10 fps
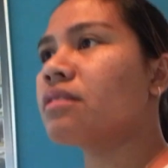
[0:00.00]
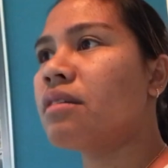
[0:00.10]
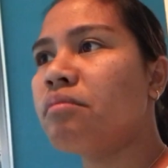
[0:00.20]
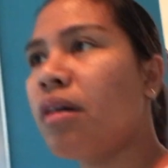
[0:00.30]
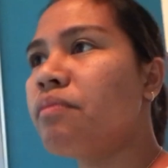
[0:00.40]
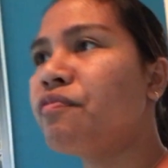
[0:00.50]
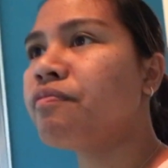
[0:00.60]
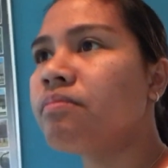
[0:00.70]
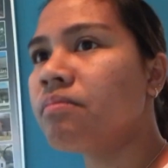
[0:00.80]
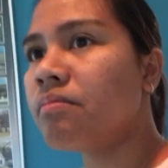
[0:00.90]
din mag
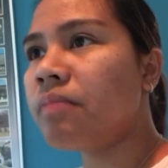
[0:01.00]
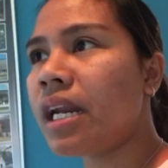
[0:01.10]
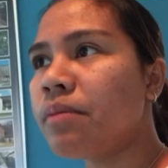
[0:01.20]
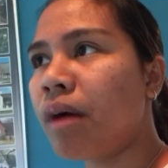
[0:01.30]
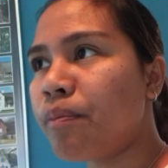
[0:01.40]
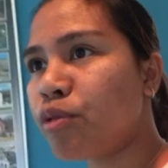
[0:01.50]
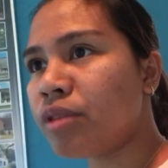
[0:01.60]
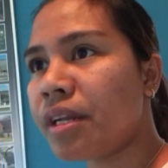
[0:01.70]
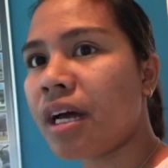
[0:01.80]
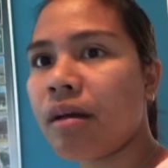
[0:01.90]
balik
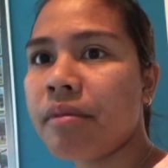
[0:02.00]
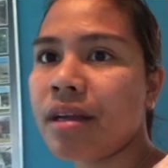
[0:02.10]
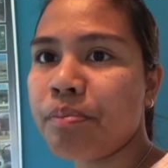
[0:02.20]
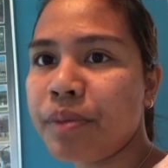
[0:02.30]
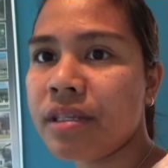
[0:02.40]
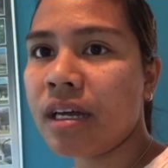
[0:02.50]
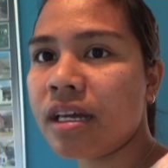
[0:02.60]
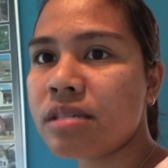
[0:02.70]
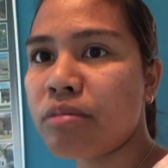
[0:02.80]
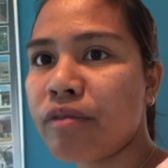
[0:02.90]
magpunta na kami ng
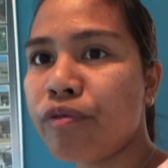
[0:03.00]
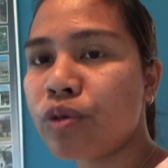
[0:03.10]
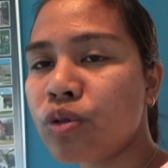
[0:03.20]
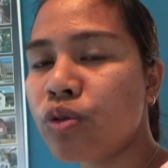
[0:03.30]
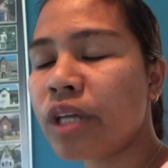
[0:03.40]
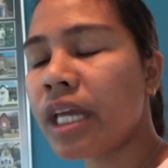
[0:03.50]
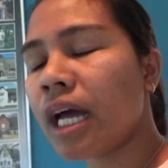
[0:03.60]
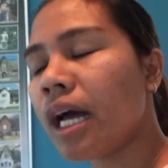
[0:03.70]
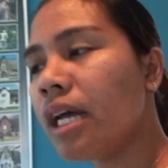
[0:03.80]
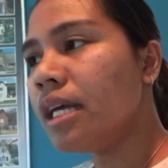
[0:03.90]
Pinas, mag for good.
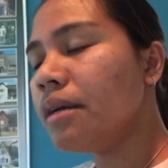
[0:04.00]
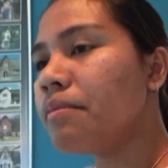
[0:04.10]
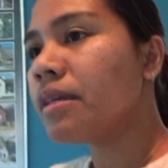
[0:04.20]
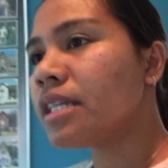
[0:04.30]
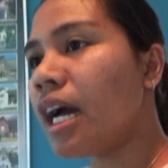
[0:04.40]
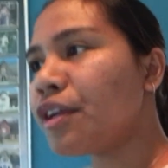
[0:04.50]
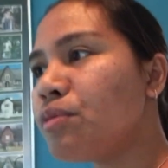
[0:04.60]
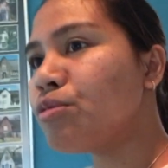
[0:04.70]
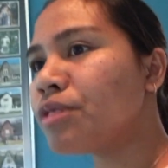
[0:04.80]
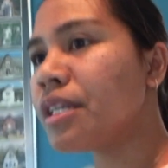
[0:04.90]
Kaya
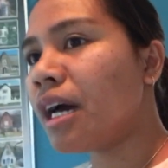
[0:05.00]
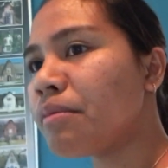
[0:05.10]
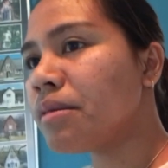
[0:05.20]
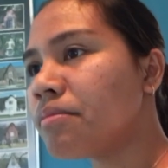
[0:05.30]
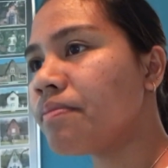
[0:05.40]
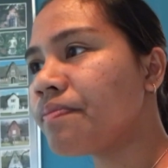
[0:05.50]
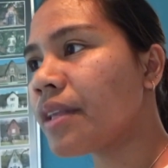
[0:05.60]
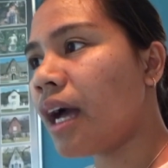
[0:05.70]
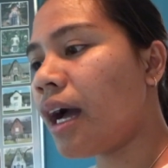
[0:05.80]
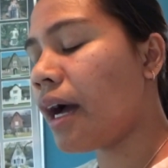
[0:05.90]
inaano muna namin,
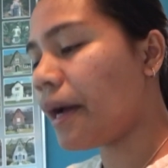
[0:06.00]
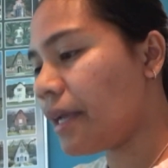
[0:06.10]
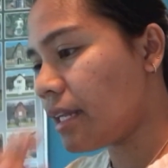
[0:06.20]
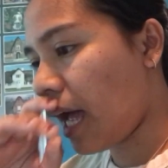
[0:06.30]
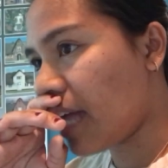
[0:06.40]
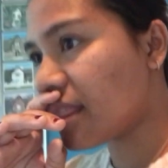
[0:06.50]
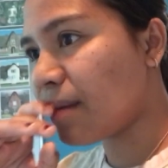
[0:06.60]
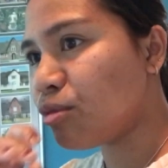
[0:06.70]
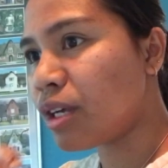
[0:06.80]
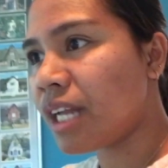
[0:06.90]
uh,
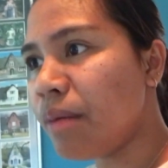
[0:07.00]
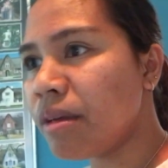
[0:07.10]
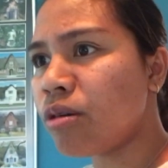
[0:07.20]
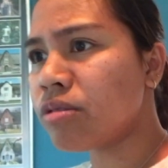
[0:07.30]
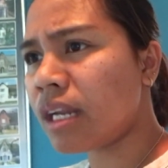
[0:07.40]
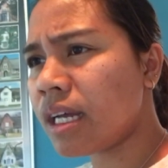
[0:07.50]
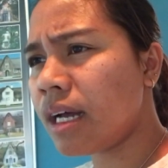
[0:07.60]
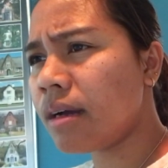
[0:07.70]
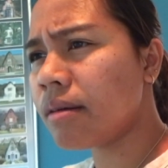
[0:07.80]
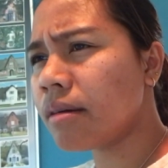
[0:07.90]
inaantay muna namin kung
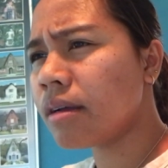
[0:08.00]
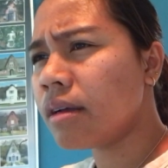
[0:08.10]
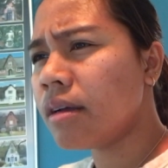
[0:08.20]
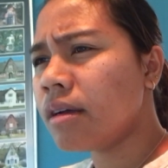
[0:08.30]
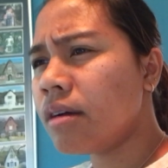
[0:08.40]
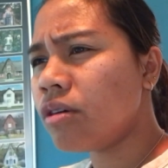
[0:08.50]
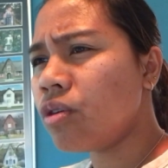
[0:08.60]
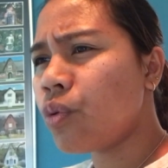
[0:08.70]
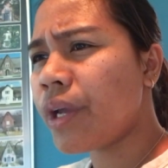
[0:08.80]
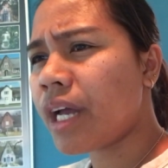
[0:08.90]
talagang
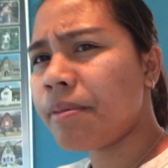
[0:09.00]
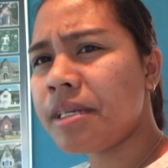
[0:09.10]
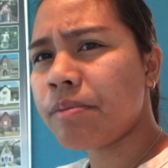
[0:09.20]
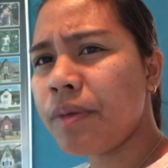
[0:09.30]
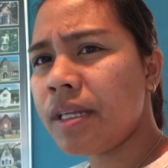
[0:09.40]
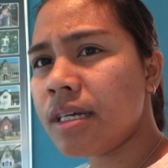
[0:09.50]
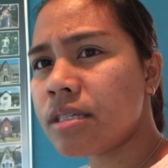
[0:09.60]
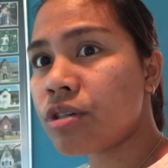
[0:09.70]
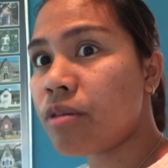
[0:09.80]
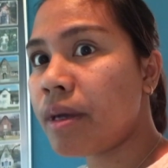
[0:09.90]
mag-uwi kami ng
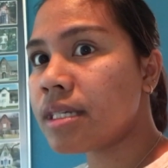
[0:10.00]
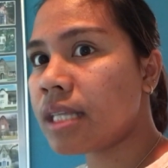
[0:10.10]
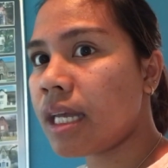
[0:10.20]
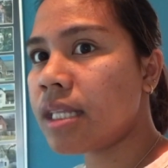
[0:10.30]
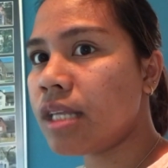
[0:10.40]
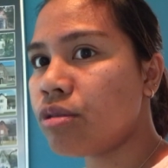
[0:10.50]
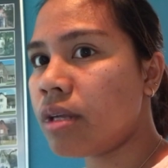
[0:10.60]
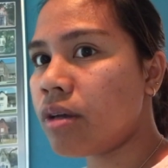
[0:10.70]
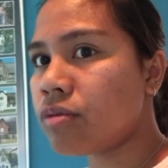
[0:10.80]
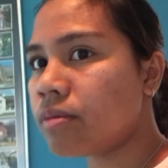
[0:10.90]
Pinas or magstay dito
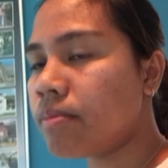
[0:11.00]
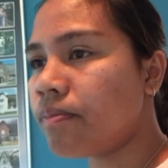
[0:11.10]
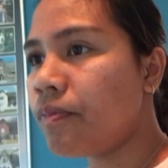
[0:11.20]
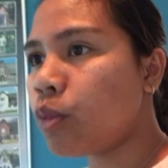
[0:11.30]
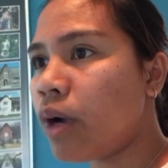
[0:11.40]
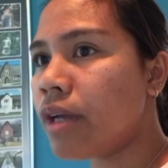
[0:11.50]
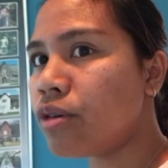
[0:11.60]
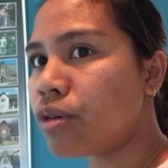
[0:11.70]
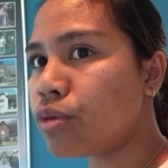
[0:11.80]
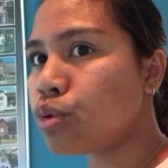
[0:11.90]
ng one
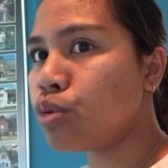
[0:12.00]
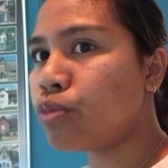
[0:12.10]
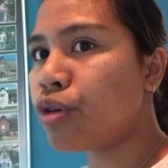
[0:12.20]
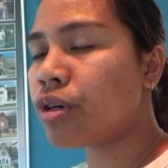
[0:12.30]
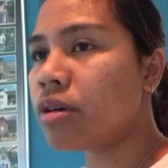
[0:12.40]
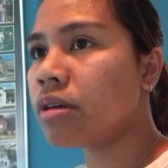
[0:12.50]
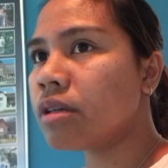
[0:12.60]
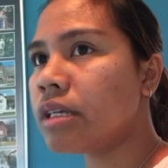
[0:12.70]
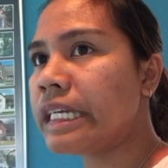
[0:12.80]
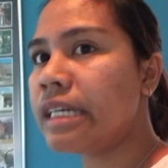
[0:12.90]
or two more
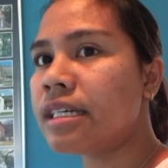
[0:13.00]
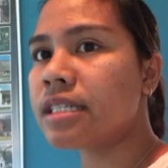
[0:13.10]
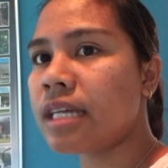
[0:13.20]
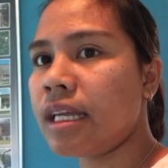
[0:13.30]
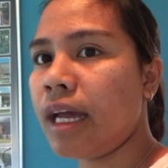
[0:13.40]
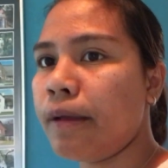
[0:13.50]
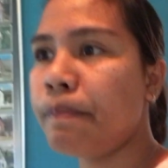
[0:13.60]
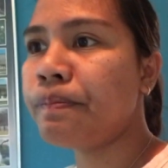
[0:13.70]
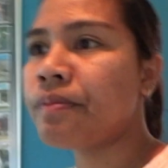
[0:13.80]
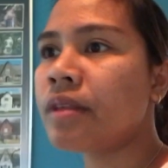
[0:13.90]
years. Ayan.
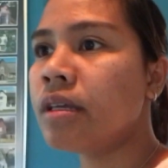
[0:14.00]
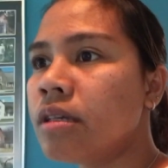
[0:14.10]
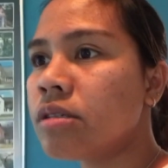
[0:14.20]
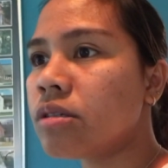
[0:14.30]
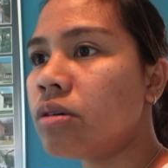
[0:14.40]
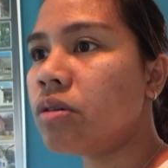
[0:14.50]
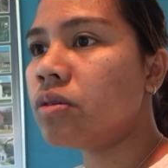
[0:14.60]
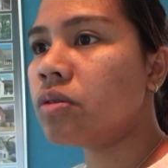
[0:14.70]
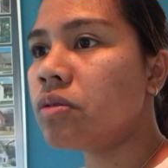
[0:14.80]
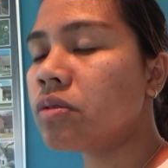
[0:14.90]
So,